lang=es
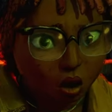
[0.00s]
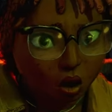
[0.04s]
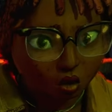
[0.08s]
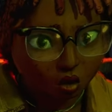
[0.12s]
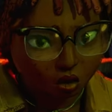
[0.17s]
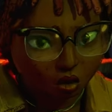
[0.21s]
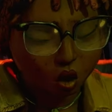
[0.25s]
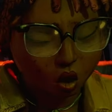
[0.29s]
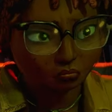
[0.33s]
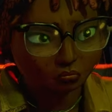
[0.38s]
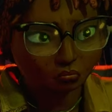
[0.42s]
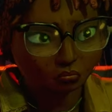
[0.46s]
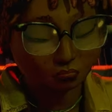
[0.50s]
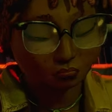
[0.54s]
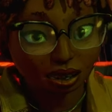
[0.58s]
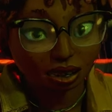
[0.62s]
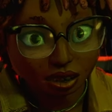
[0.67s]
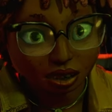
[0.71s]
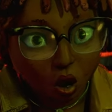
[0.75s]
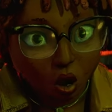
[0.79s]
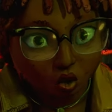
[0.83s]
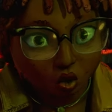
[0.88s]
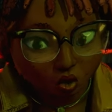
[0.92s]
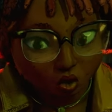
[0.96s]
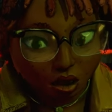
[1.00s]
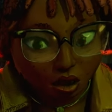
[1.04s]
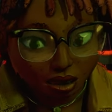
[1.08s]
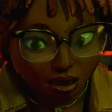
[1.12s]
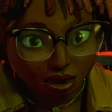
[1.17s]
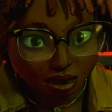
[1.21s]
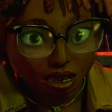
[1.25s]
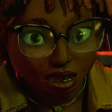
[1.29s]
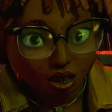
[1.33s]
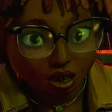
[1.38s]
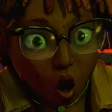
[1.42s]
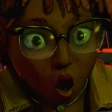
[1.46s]
Ok, déjenme ver si
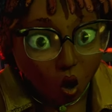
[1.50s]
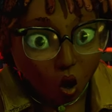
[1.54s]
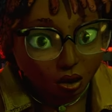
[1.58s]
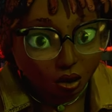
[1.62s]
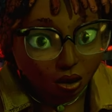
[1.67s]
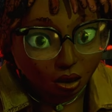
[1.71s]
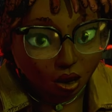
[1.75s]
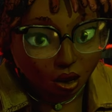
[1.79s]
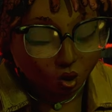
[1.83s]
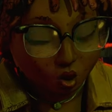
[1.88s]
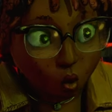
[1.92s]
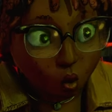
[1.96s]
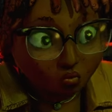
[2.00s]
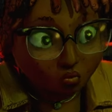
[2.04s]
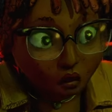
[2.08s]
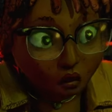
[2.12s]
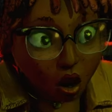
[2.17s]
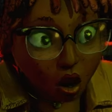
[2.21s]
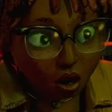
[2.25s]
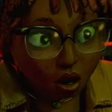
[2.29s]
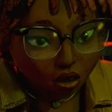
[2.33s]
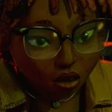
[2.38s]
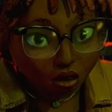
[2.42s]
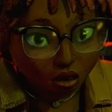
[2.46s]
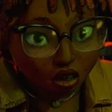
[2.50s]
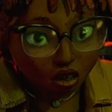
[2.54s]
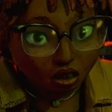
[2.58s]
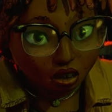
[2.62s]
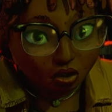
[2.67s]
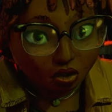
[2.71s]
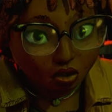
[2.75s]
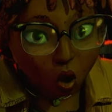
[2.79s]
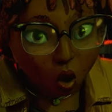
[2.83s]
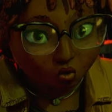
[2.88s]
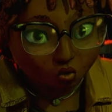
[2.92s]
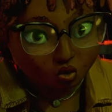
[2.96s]
entendí. Christopher cumplirá nueve
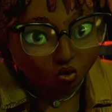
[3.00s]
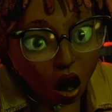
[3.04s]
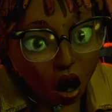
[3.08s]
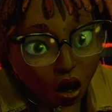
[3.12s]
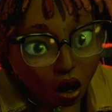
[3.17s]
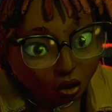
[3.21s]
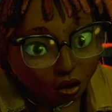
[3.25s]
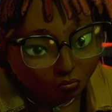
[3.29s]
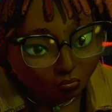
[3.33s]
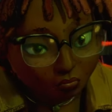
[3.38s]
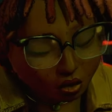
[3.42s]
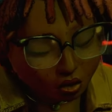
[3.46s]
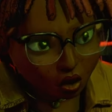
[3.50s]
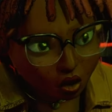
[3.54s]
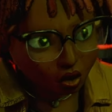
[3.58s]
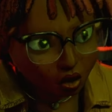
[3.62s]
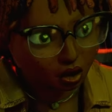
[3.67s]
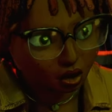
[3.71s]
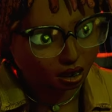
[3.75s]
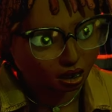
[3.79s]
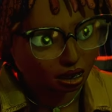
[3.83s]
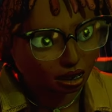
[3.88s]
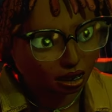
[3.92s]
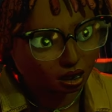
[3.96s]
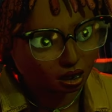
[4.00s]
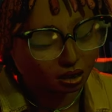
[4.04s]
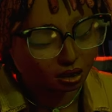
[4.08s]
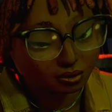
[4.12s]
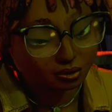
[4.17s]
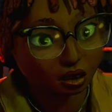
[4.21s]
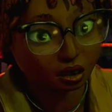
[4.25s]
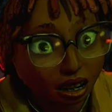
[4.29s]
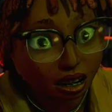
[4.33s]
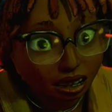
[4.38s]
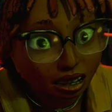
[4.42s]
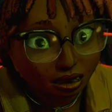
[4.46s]
años este 5 de octubre y
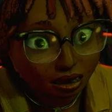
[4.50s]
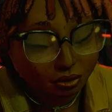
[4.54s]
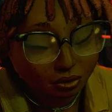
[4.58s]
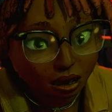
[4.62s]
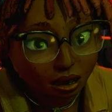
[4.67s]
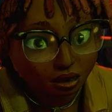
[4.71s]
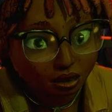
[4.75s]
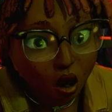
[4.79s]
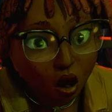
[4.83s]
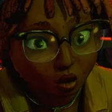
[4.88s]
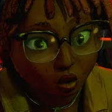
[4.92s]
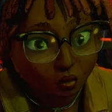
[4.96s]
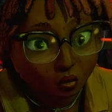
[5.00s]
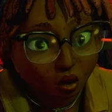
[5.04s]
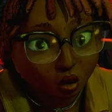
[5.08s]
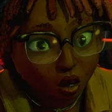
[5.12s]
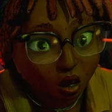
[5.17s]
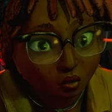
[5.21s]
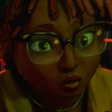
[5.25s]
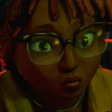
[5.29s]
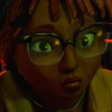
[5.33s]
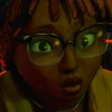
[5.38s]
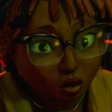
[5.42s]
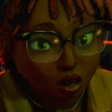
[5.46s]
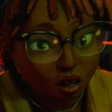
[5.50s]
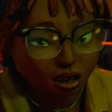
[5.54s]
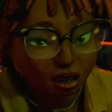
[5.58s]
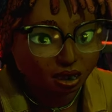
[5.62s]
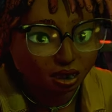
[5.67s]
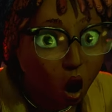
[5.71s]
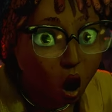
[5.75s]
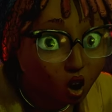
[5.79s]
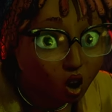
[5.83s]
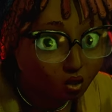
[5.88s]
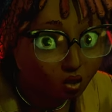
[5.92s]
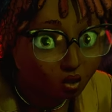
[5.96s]
ustedes se presentarán en su
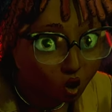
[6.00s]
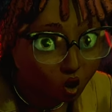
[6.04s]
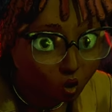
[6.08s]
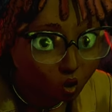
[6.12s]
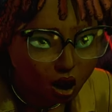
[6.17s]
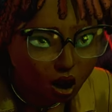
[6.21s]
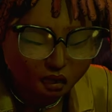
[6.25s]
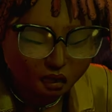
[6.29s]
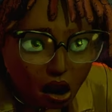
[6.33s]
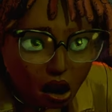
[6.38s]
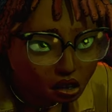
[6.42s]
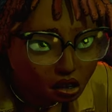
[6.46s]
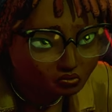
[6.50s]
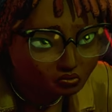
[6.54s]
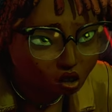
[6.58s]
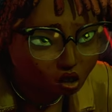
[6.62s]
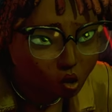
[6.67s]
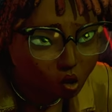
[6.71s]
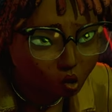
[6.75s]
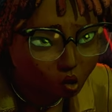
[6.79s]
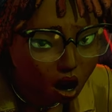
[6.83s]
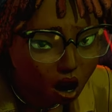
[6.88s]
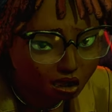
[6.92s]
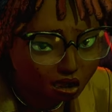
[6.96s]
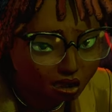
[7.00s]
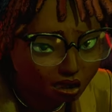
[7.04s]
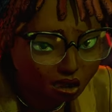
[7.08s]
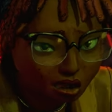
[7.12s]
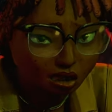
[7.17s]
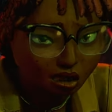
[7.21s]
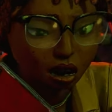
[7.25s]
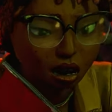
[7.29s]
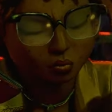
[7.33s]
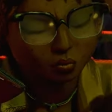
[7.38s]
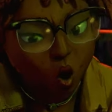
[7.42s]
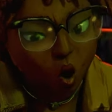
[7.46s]
fiesta con un show súper
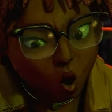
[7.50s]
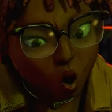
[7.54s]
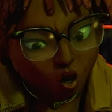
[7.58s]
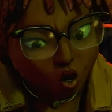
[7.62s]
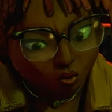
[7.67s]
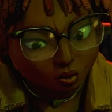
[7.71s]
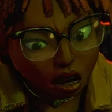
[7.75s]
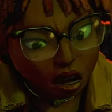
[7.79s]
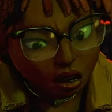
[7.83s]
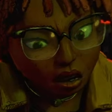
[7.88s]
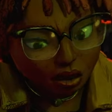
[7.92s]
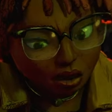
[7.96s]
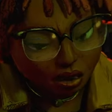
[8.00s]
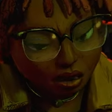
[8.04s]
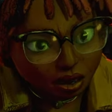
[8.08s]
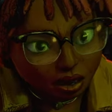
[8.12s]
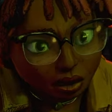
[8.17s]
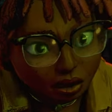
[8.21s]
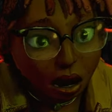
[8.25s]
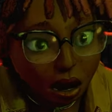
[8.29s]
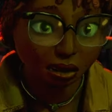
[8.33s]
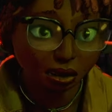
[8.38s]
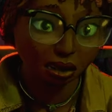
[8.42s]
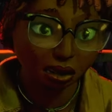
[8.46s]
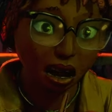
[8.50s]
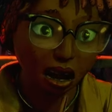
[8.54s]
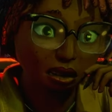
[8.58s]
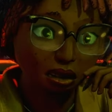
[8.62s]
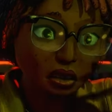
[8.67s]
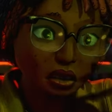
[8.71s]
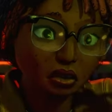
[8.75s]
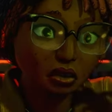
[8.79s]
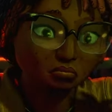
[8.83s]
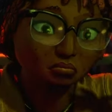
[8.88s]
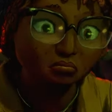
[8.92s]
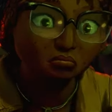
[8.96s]
divertido y están nerviosos porque
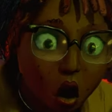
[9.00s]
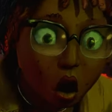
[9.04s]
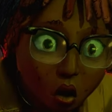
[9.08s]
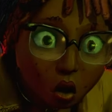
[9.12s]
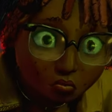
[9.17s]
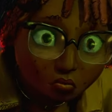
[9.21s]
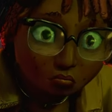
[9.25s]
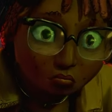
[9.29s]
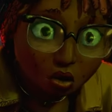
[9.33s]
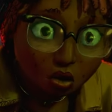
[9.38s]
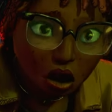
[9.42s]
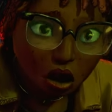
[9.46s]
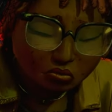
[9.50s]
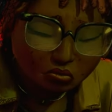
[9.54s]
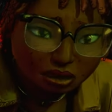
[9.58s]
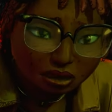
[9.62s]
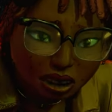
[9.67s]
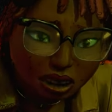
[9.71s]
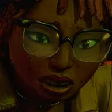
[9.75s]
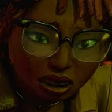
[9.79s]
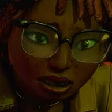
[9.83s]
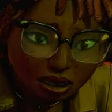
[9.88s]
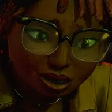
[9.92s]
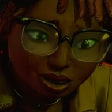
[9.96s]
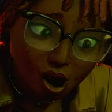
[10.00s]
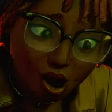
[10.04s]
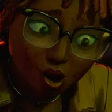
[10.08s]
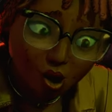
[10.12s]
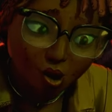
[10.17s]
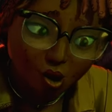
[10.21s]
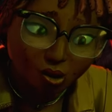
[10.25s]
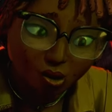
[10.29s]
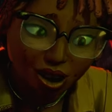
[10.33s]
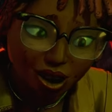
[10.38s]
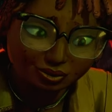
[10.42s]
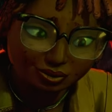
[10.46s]
no conviven habitualmente con
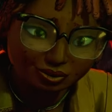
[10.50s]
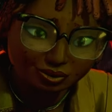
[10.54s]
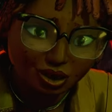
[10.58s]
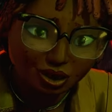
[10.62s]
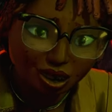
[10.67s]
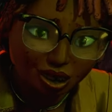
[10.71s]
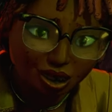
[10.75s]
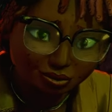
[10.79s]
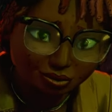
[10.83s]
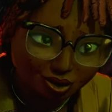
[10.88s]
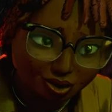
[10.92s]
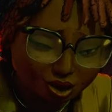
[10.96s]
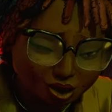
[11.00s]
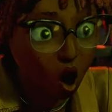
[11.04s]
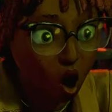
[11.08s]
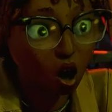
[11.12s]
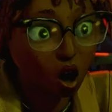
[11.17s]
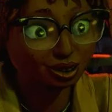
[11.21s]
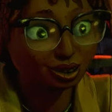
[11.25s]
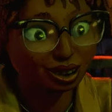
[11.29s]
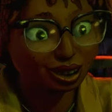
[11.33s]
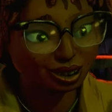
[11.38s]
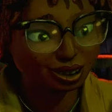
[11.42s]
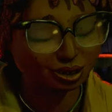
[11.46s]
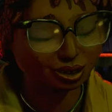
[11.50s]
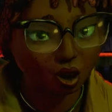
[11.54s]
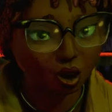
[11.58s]
humanos. ¿Es correcto?